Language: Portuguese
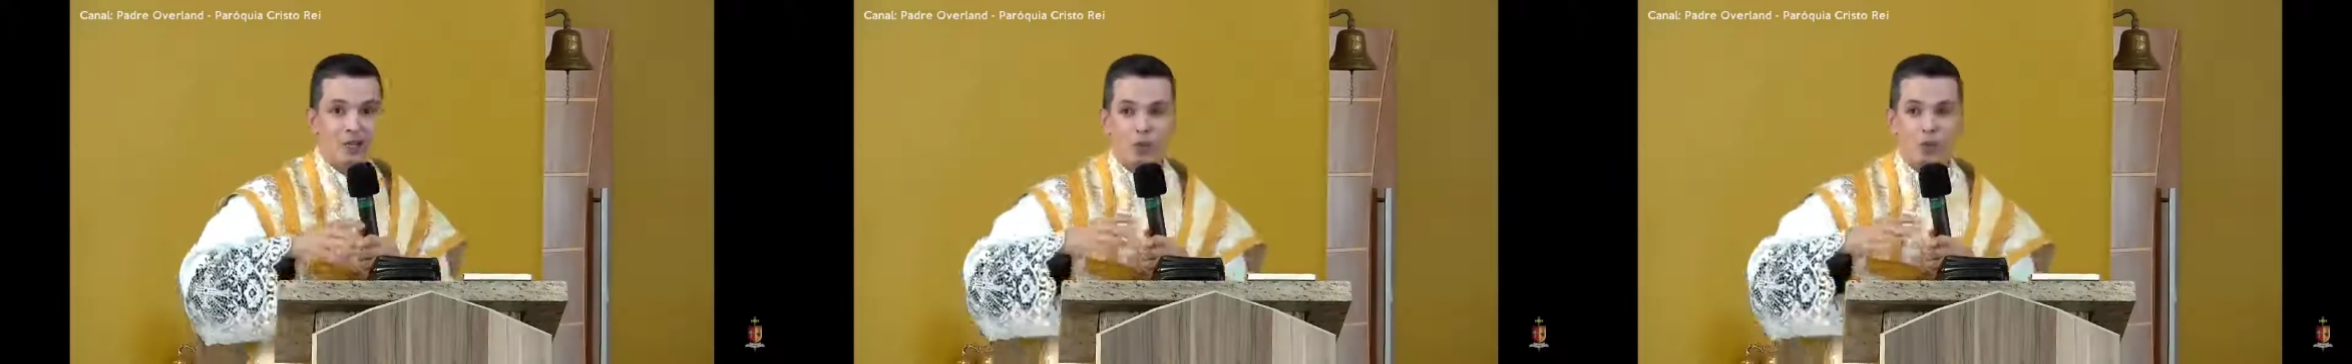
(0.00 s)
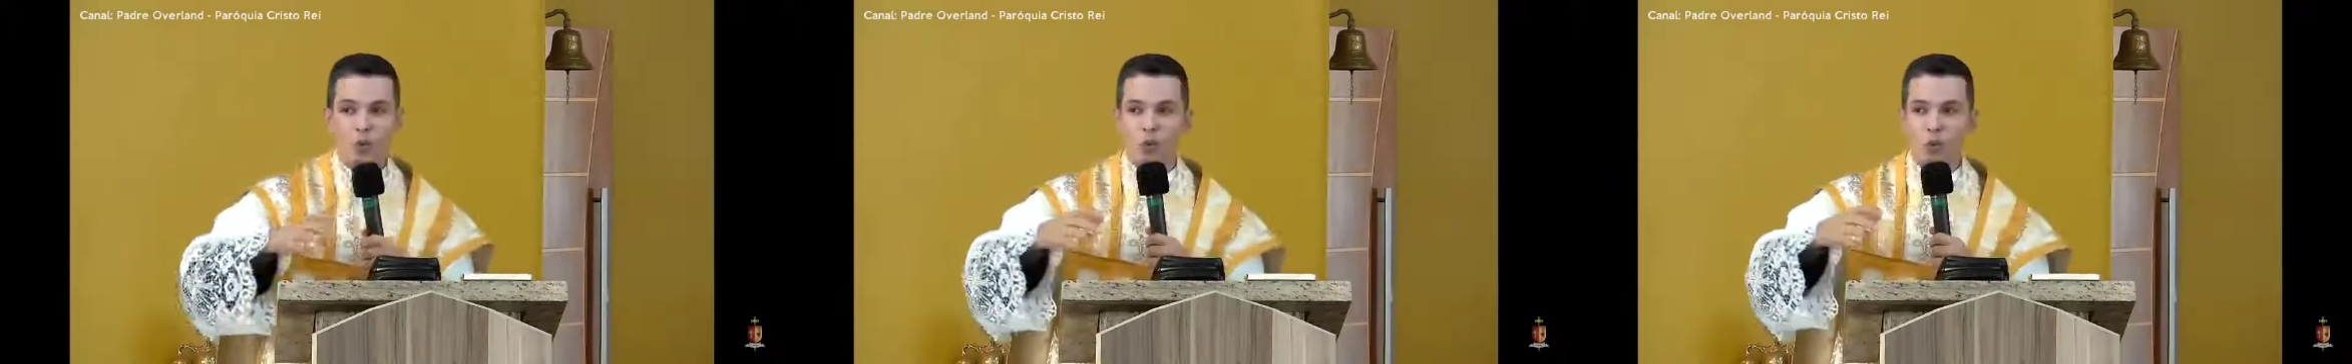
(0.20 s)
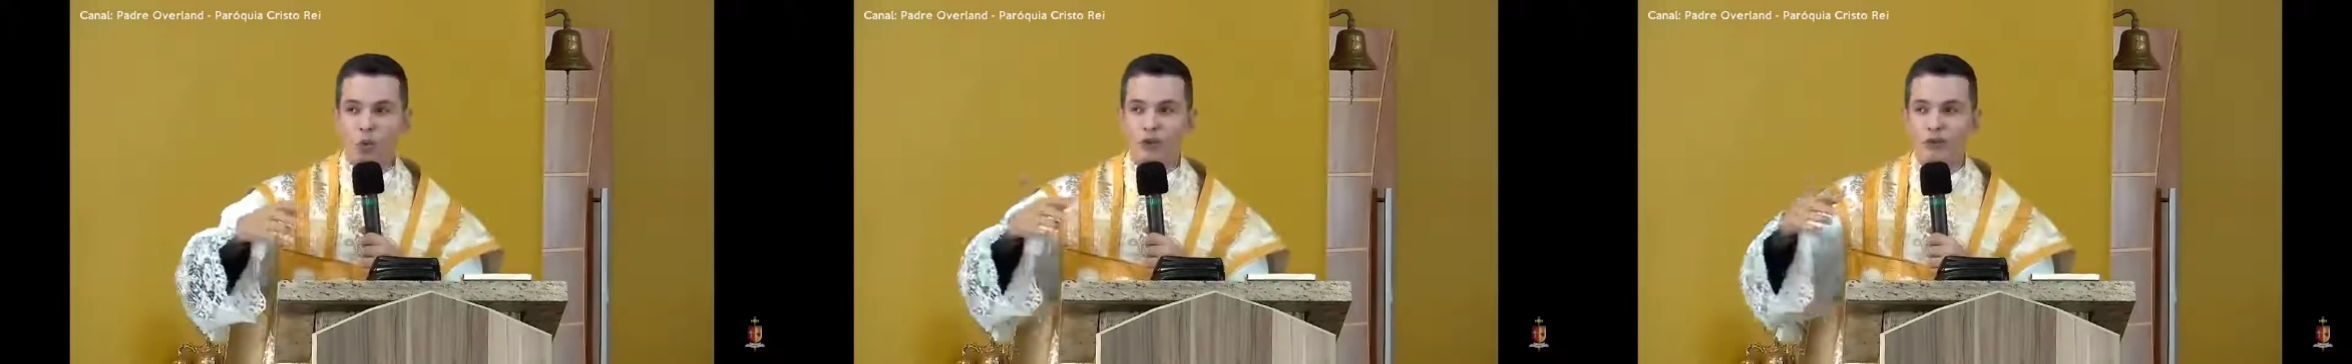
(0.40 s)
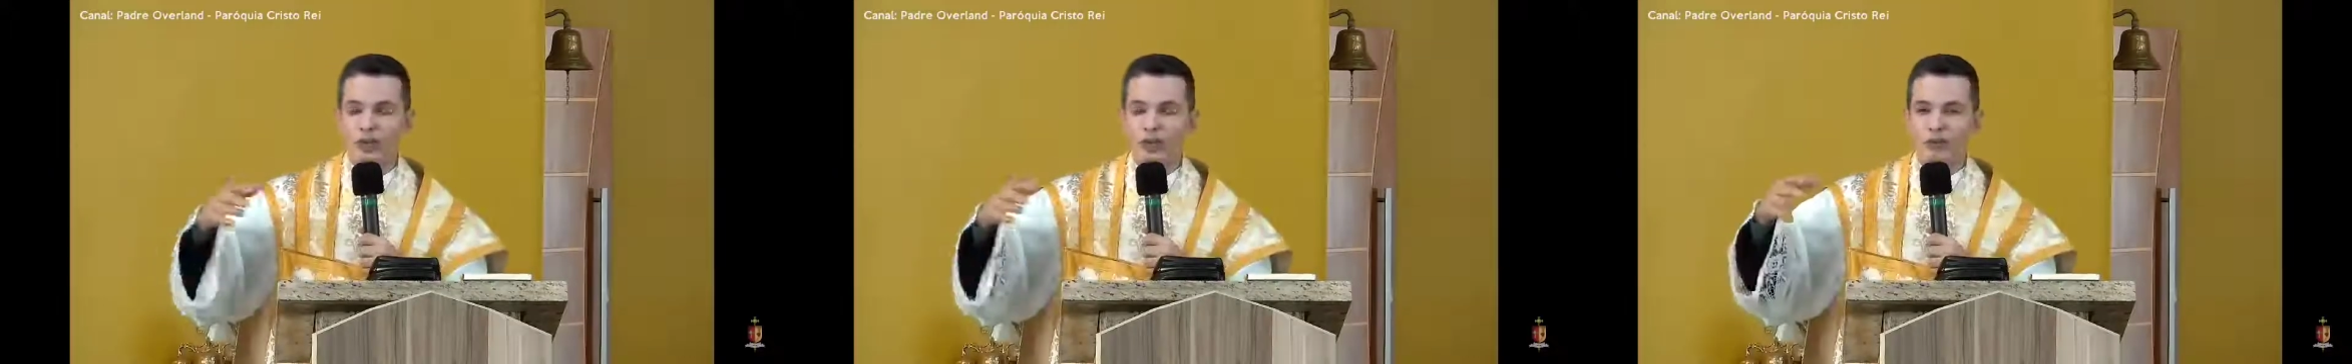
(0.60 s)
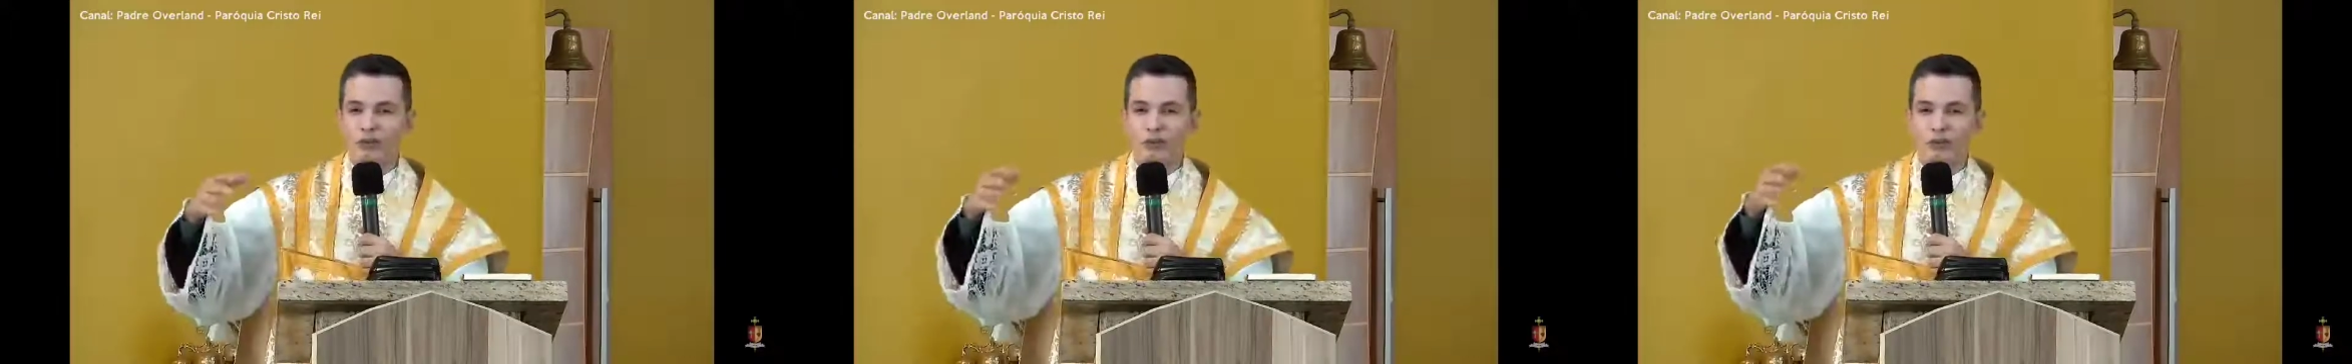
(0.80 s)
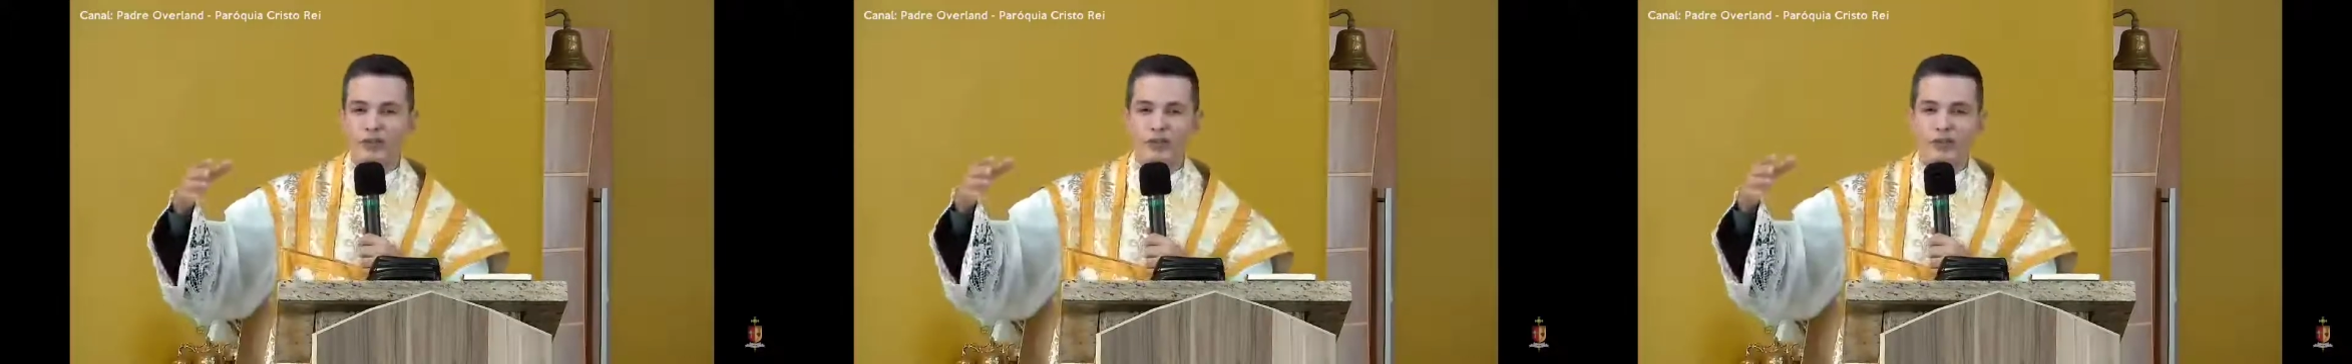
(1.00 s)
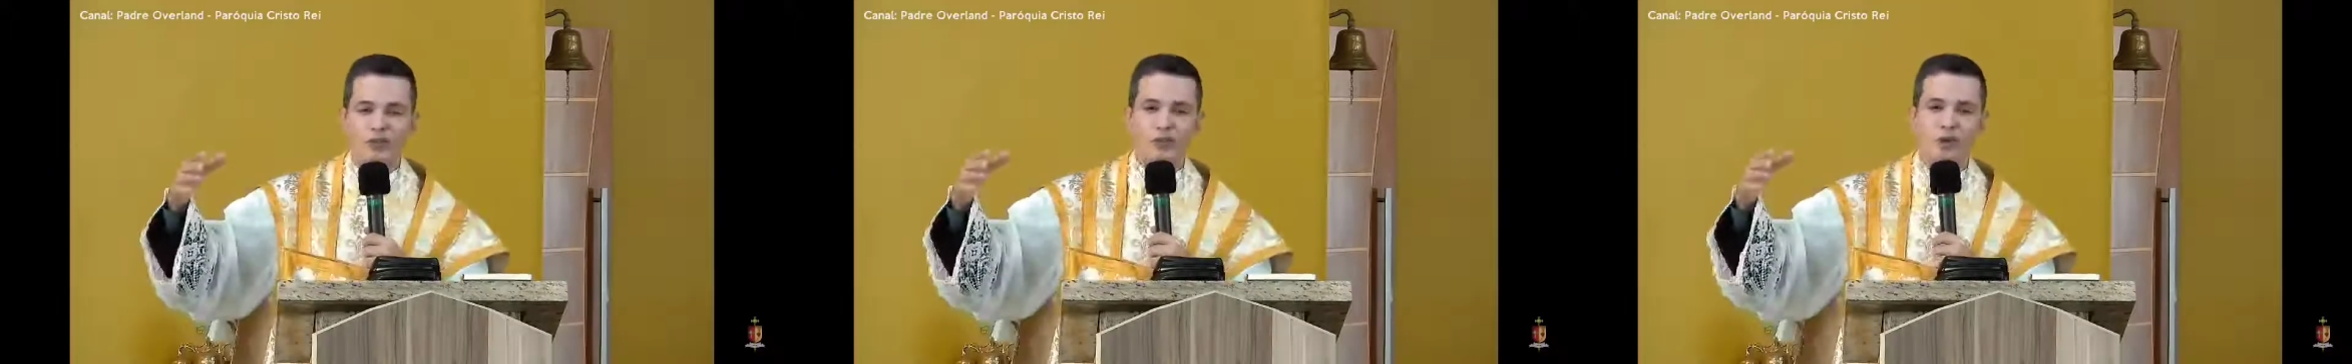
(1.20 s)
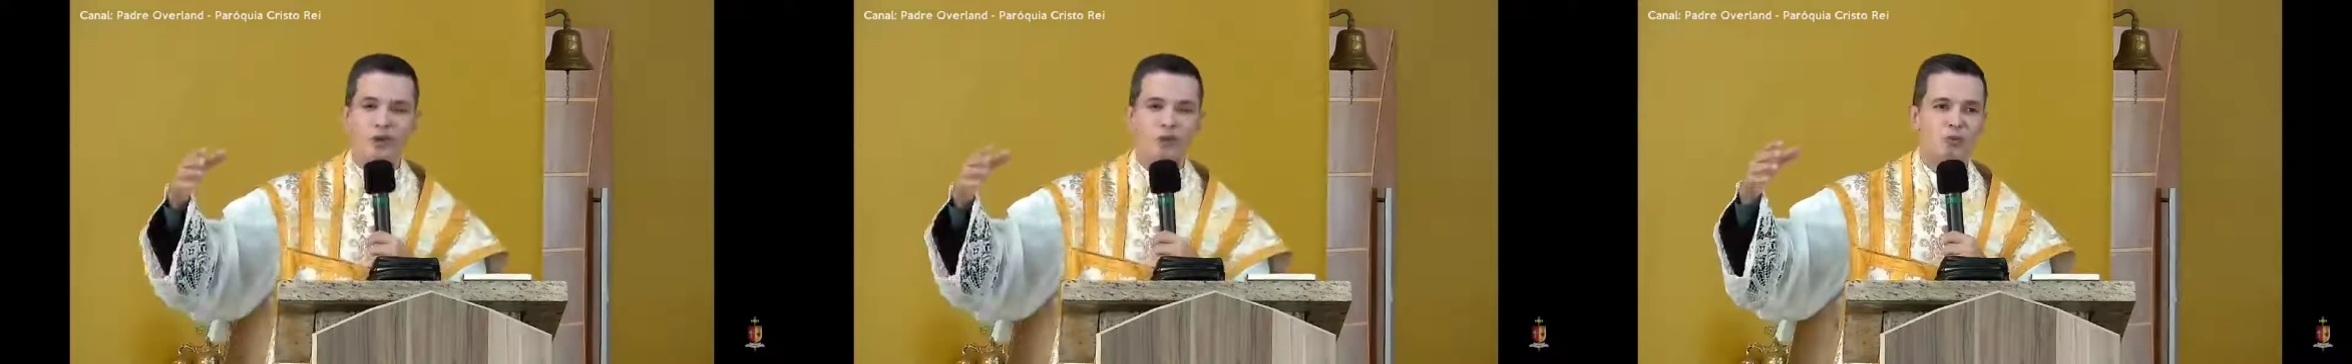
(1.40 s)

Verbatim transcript: o quanto ele influenciou